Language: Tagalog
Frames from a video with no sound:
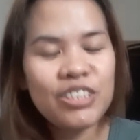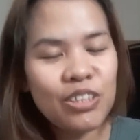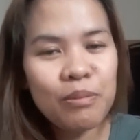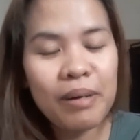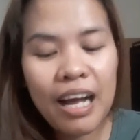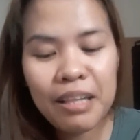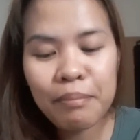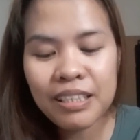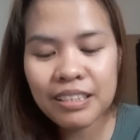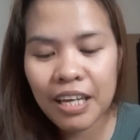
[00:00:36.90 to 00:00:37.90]
So,
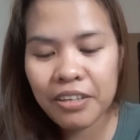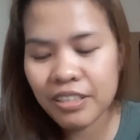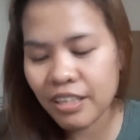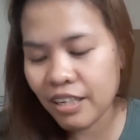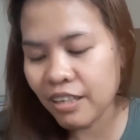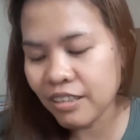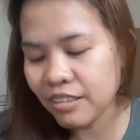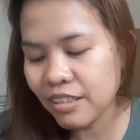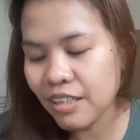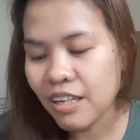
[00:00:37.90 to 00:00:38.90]
mag-unbox tayo ng
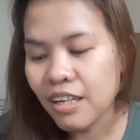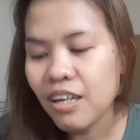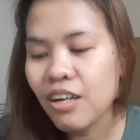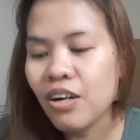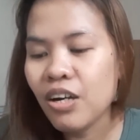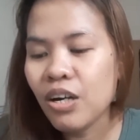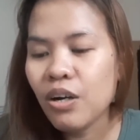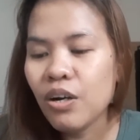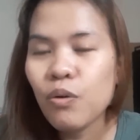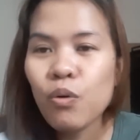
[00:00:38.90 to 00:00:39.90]

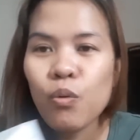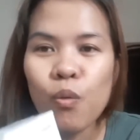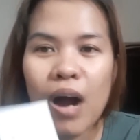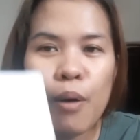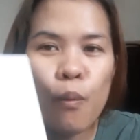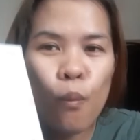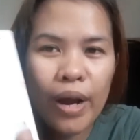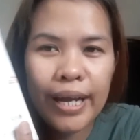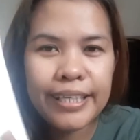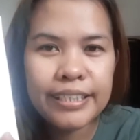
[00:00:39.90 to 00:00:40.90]

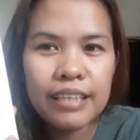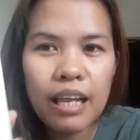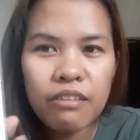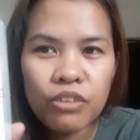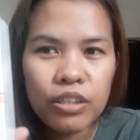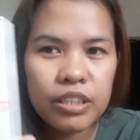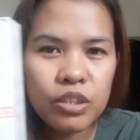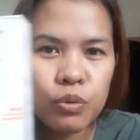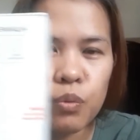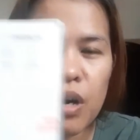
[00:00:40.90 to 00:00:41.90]
Huawei cellphone.
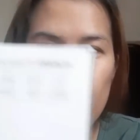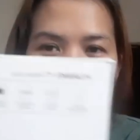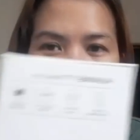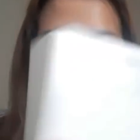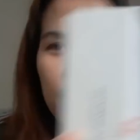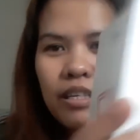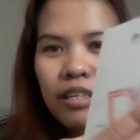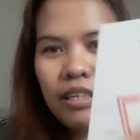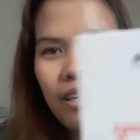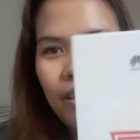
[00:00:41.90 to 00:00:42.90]
It's a Huawei
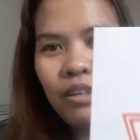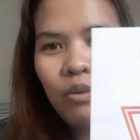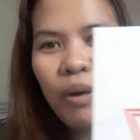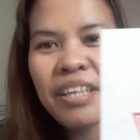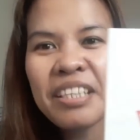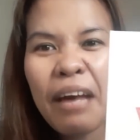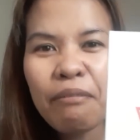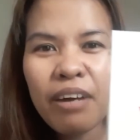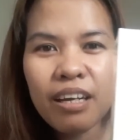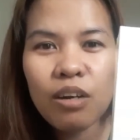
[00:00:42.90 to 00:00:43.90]
yan,
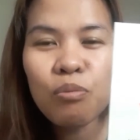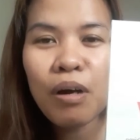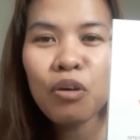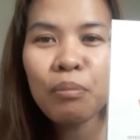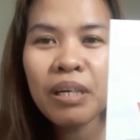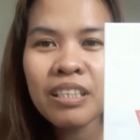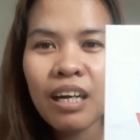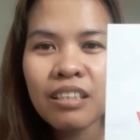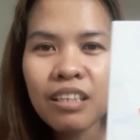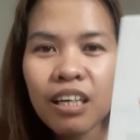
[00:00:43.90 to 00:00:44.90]
Y7. Lumang-luma na
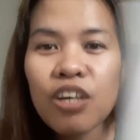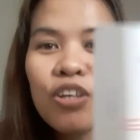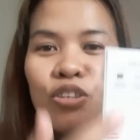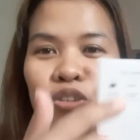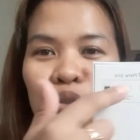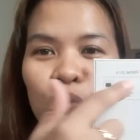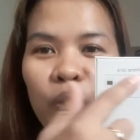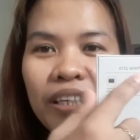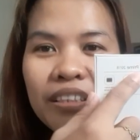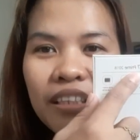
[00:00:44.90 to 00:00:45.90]
siya kasi
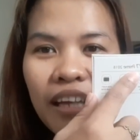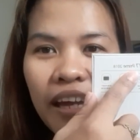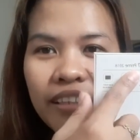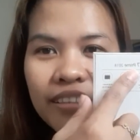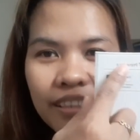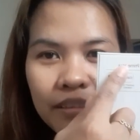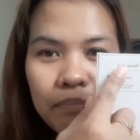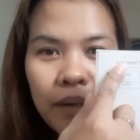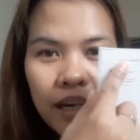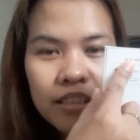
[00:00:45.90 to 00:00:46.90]

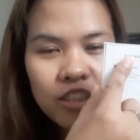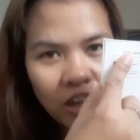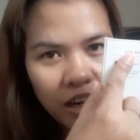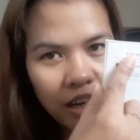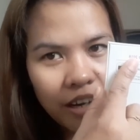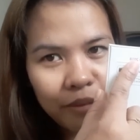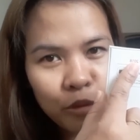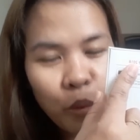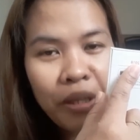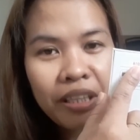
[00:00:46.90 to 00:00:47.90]
2018 pa siya
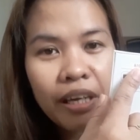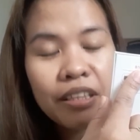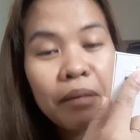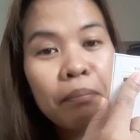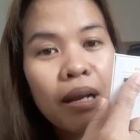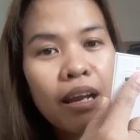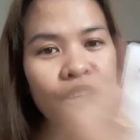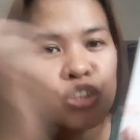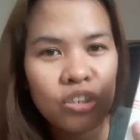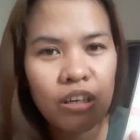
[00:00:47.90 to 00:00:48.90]
lang. 2018 pa
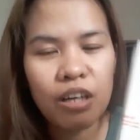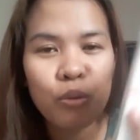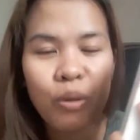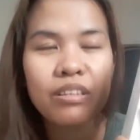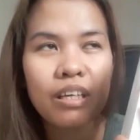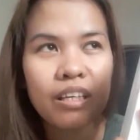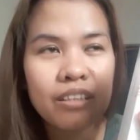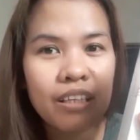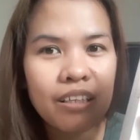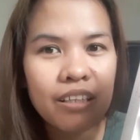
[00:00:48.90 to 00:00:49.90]
lang siya.
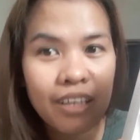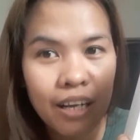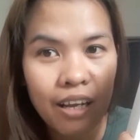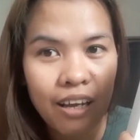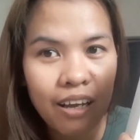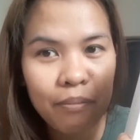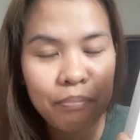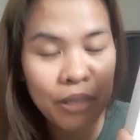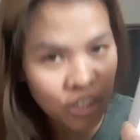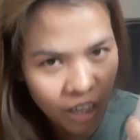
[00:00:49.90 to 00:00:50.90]
2018 na
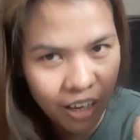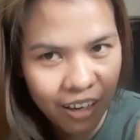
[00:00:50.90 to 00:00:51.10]
pa siya.